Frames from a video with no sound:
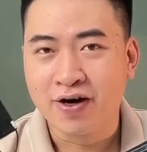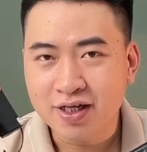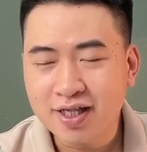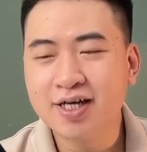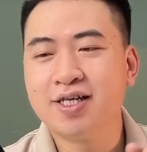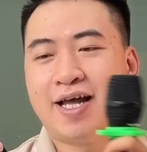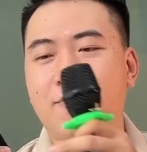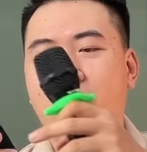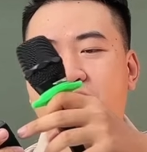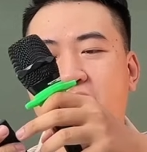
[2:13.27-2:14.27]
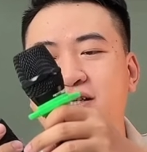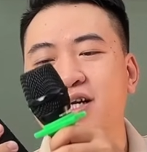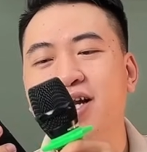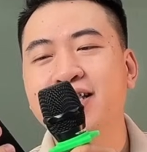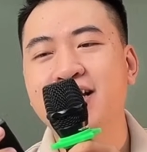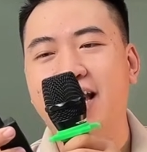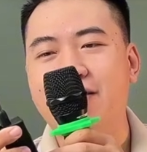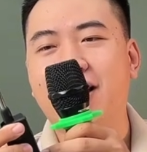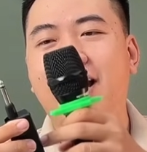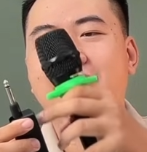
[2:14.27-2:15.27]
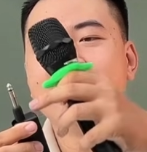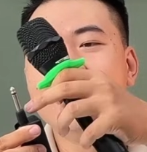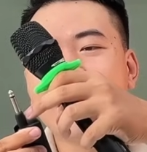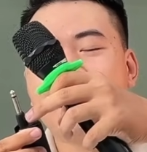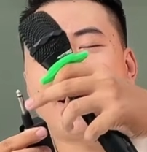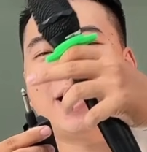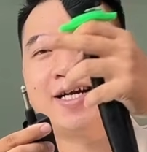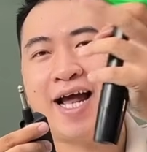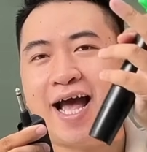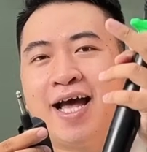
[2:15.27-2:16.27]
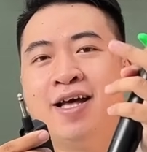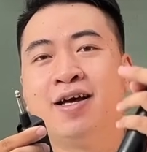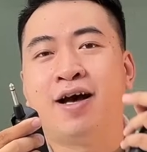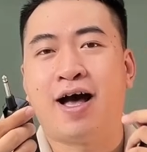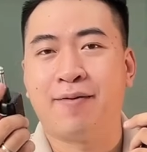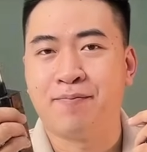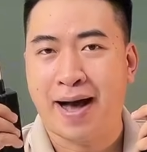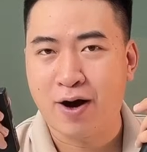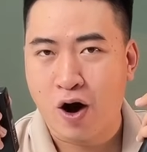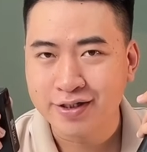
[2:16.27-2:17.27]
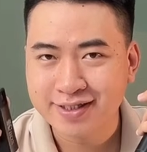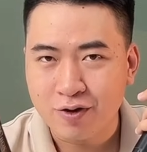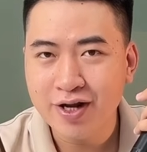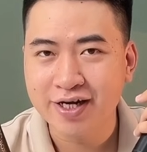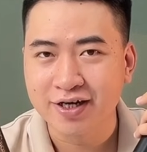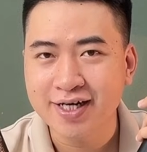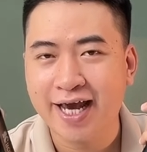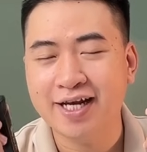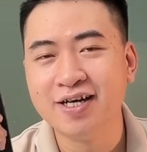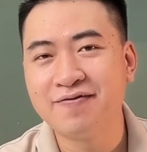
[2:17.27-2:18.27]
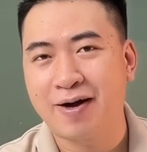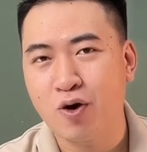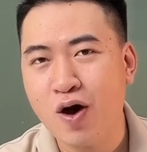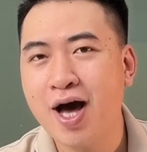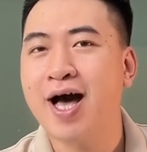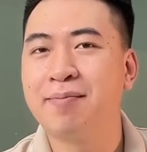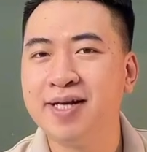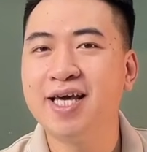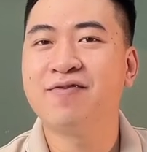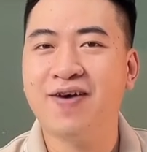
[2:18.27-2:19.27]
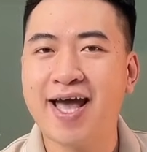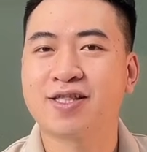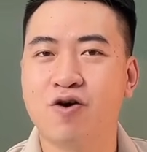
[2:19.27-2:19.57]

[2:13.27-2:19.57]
Phần thứ tư là bộ phận xử lý tín hiệu này đưa âm thanh ra à, bằng ngõ sáu ly rưỡi này đưa vào loa âm ly vang